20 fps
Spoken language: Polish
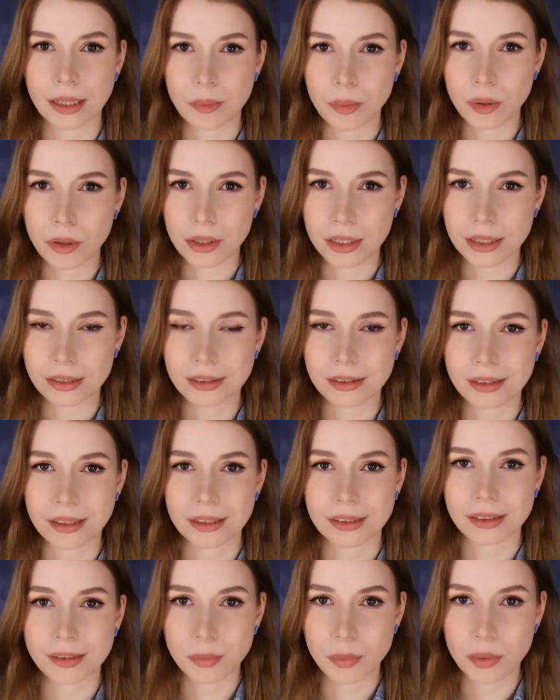na
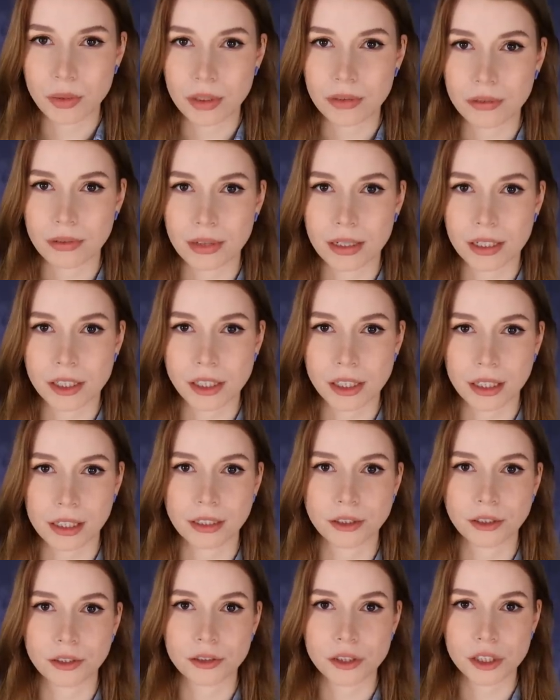policję spływa
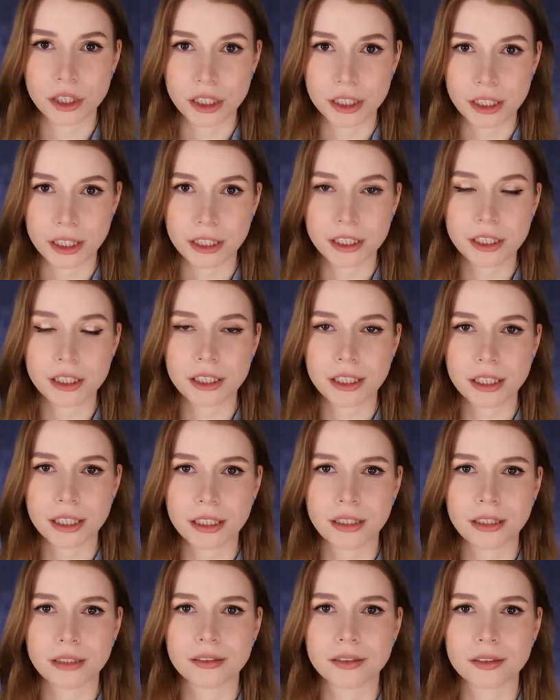średnio
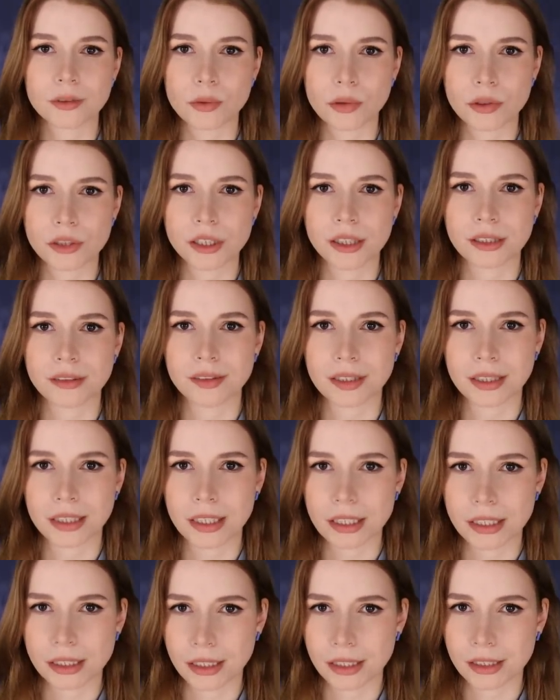31 zgłoszeń
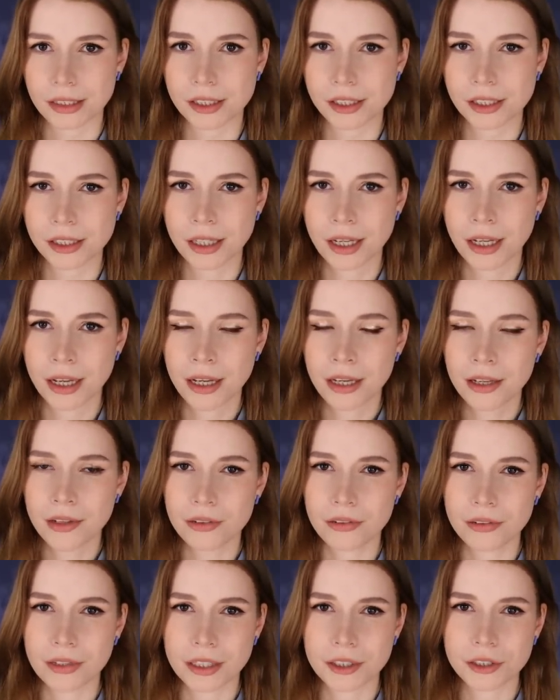zaginięć.
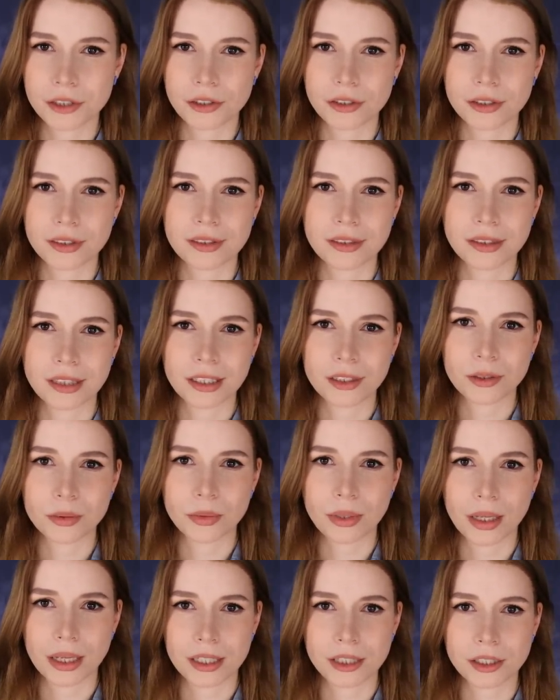Większość z nich
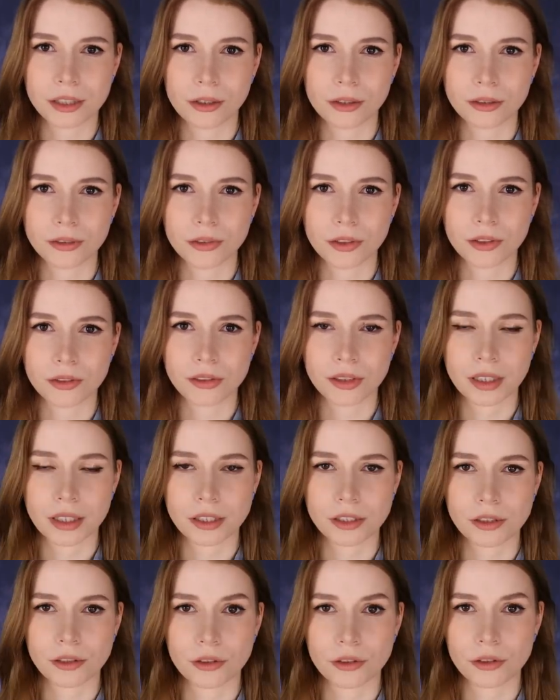udaje się
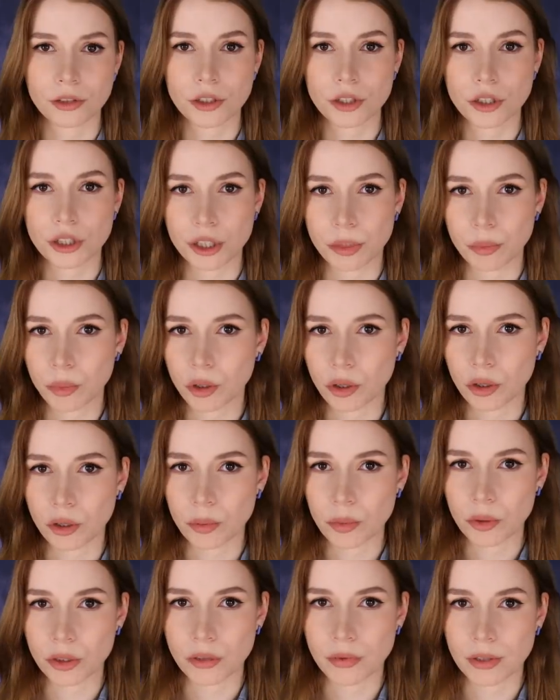rozwiązać dość
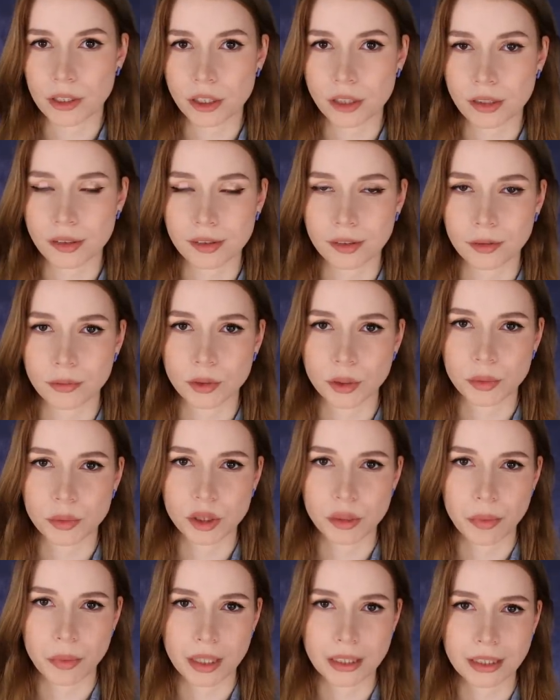szybko, ponieważ są to
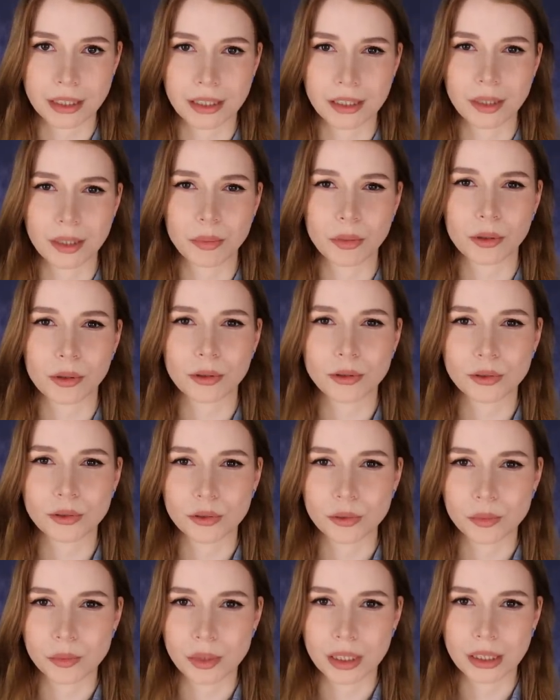przypadki
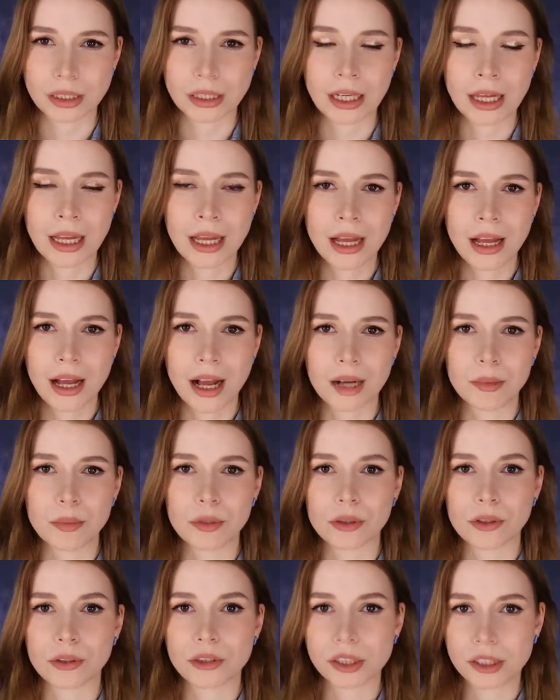nieporozumień
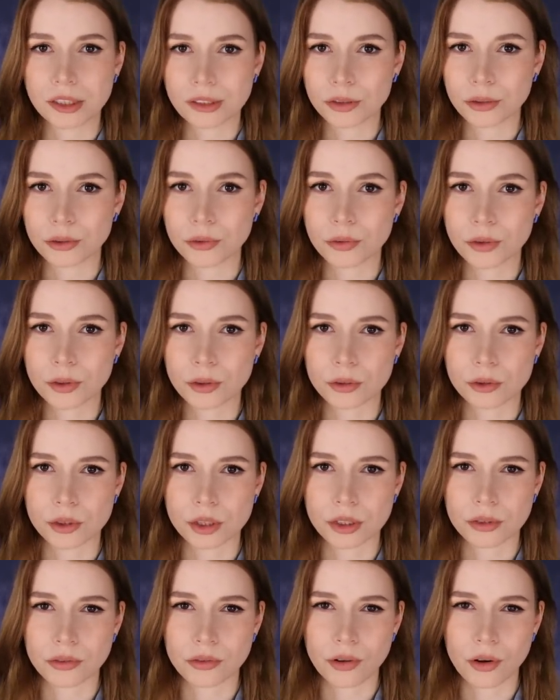albo rodziców,
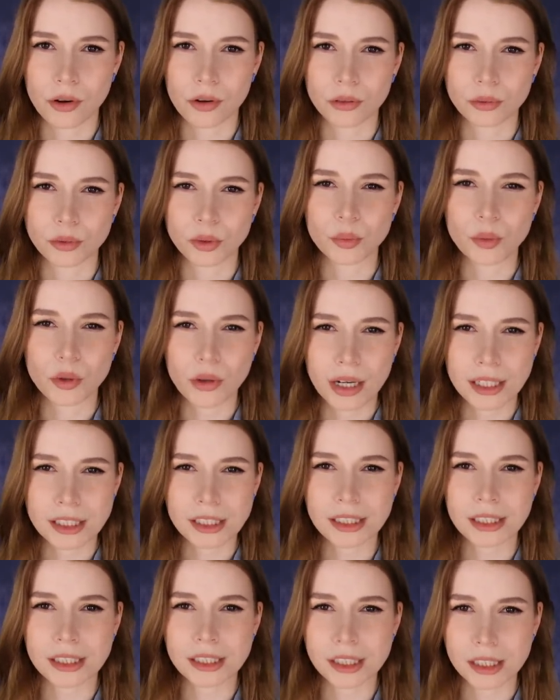którzy wolą
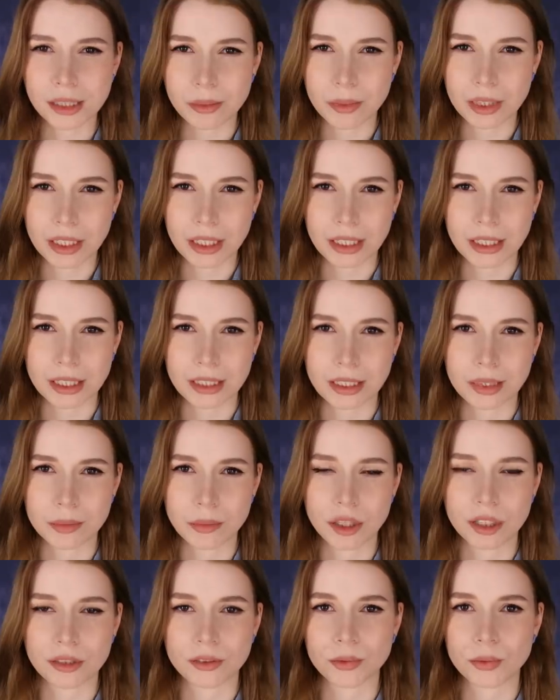dmuchać na zimne, gdy
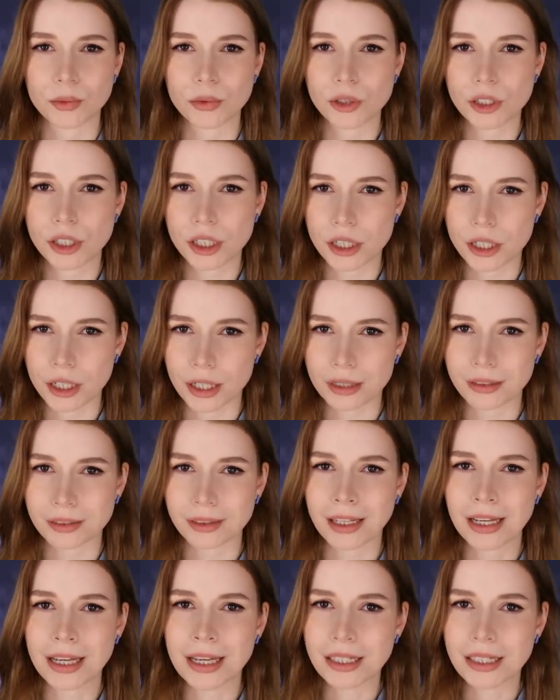przez dłuższy czas
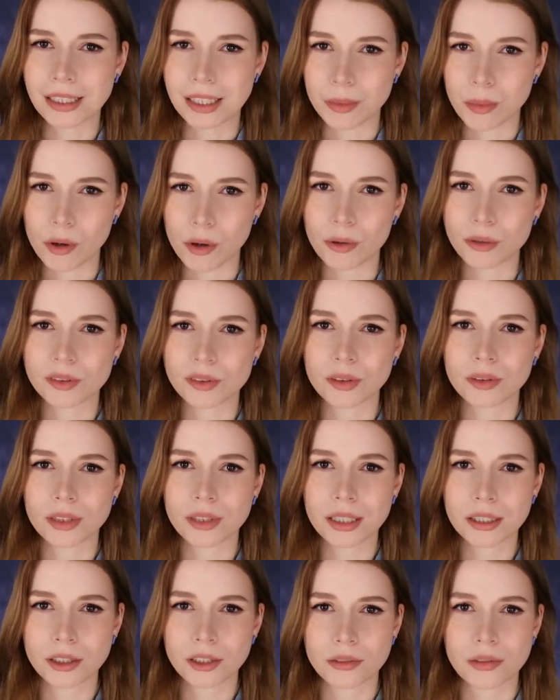nie mogą
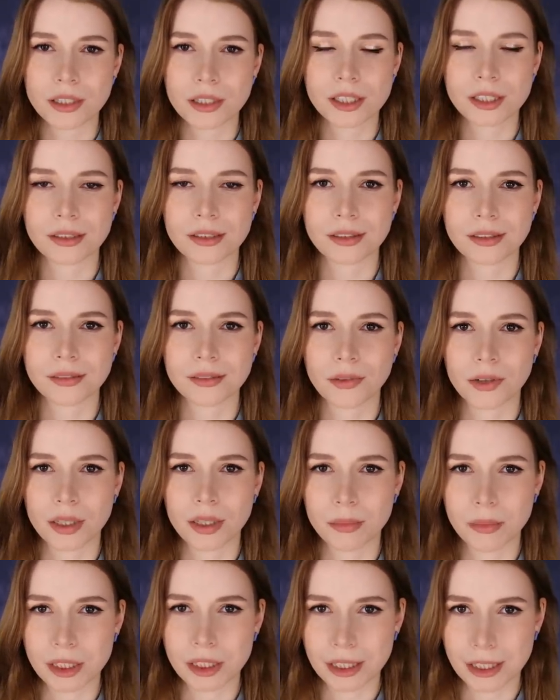skontaktować się ze
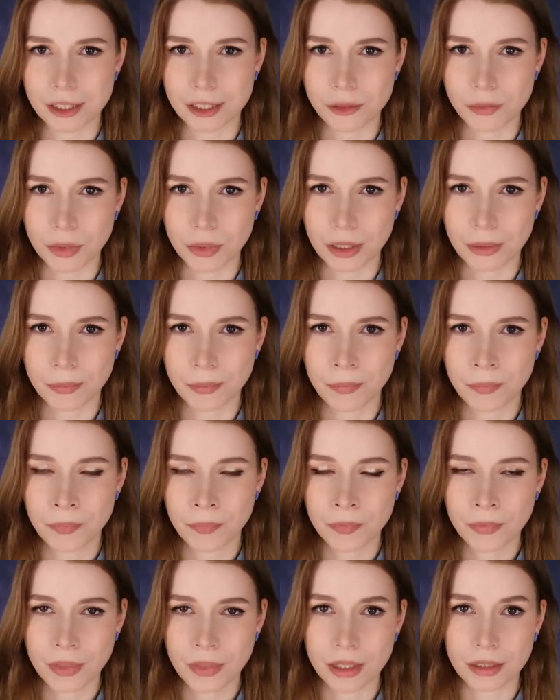swoimi dziećmi.
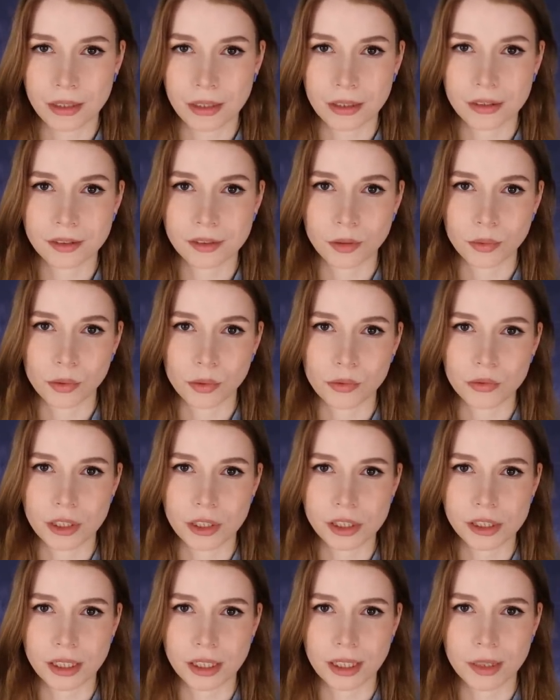Jednak są
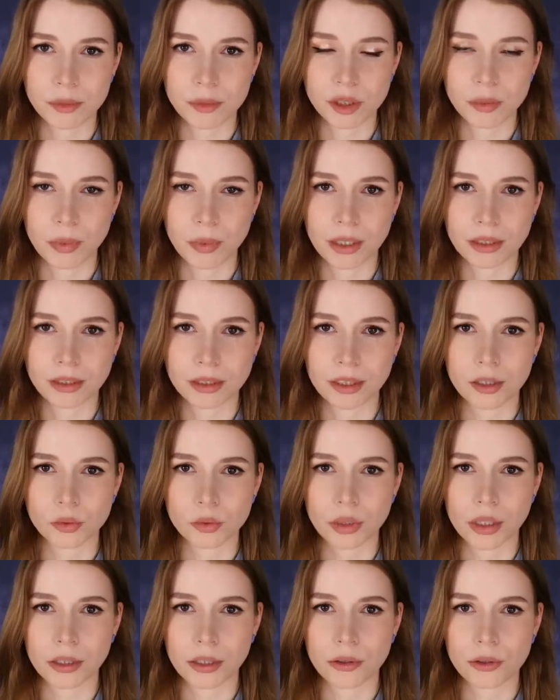również takie przypadki,
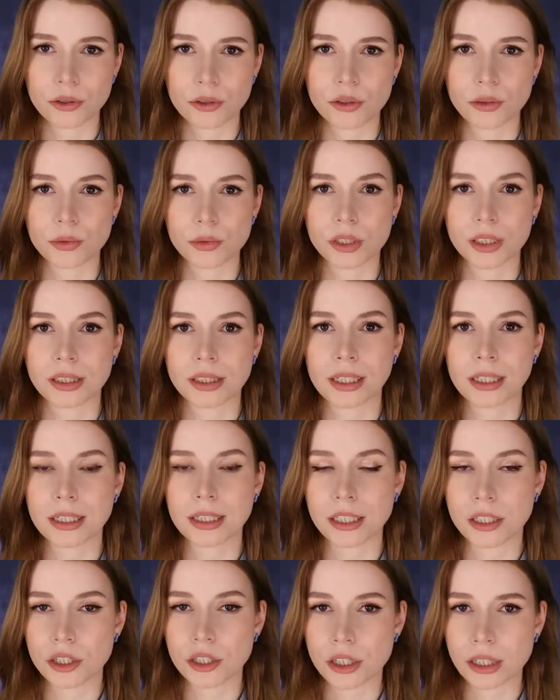które kończą się
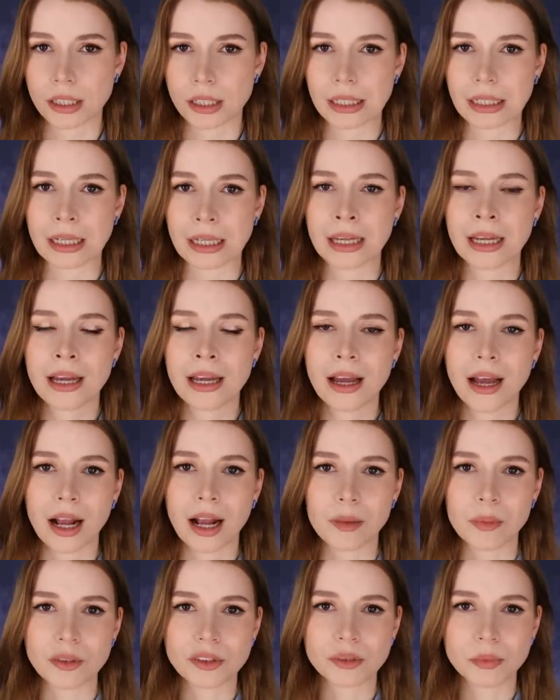tragicznie
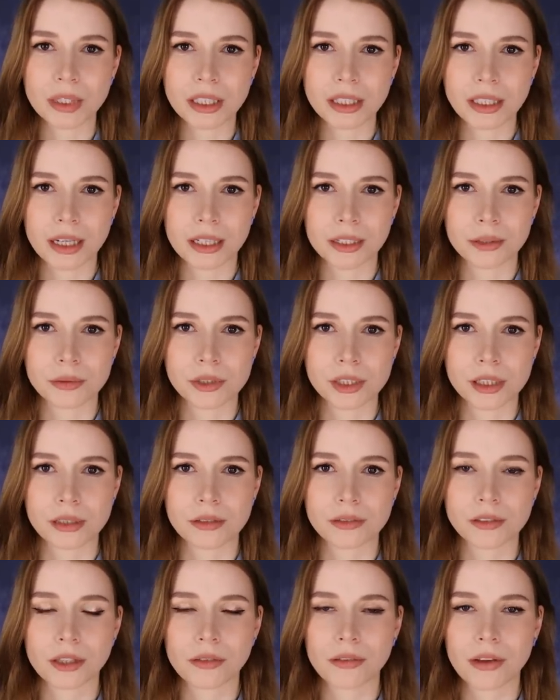albo zmieniają
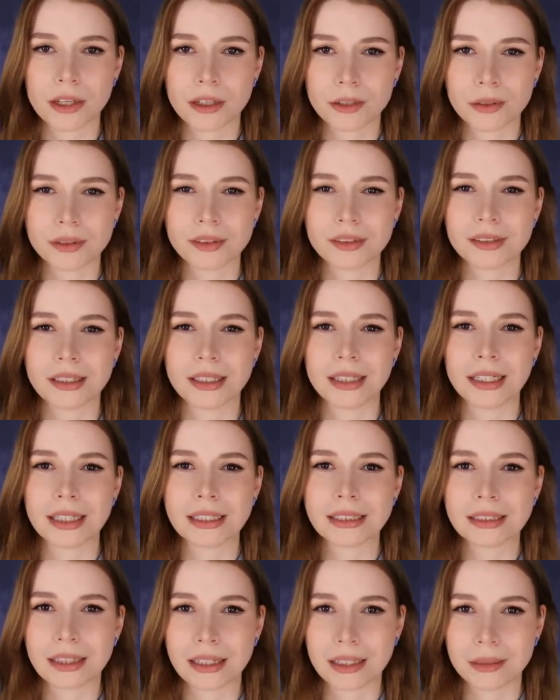się w trwające
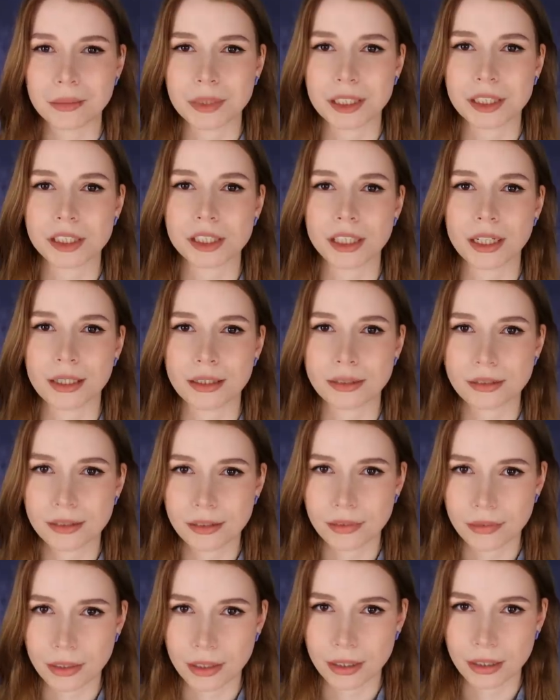latami
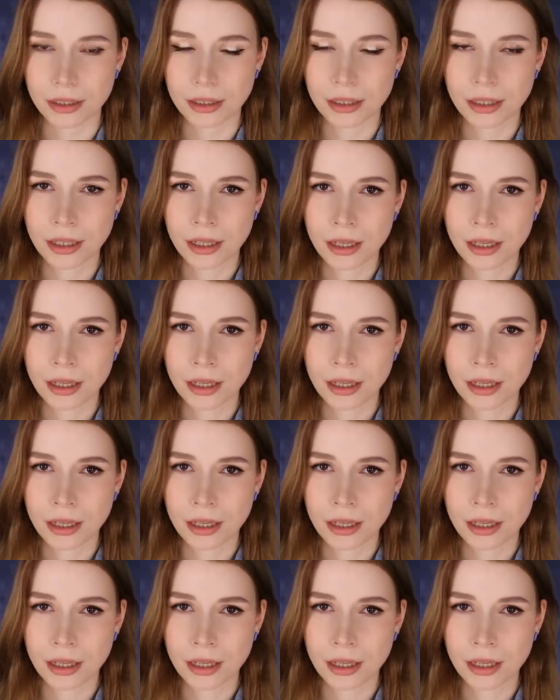śledztwa.